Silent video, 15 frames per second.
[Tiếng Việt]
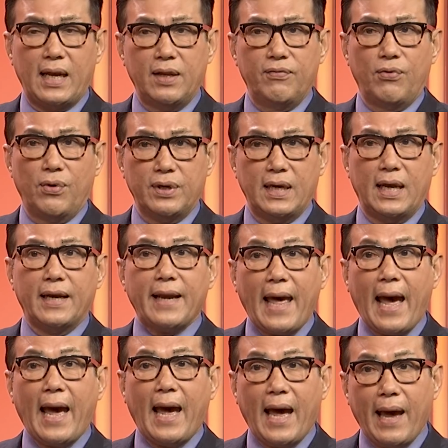California
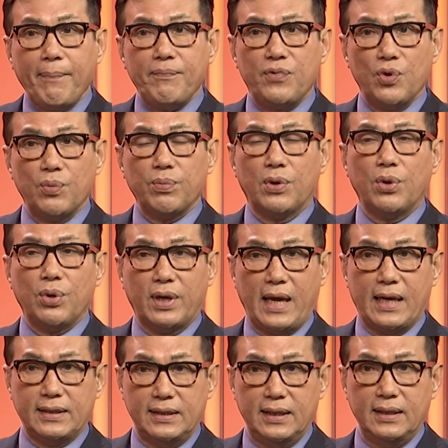đã áp dụng cái luật
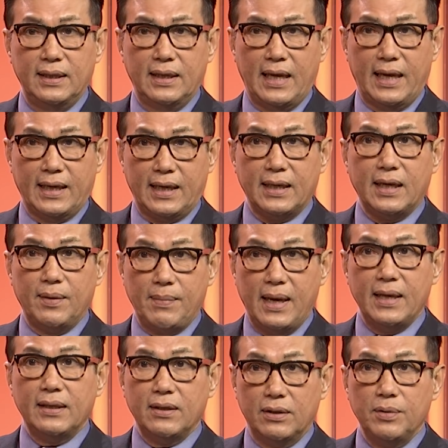hạn chế đi lại cách đây
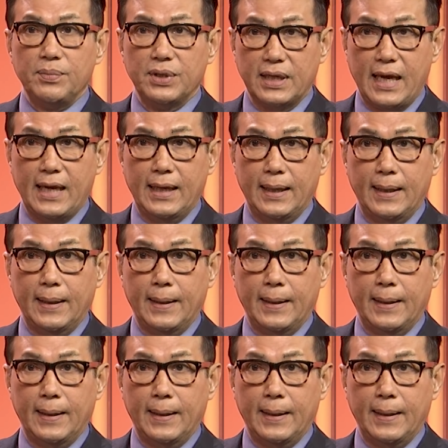7 tới tới 10 ngày.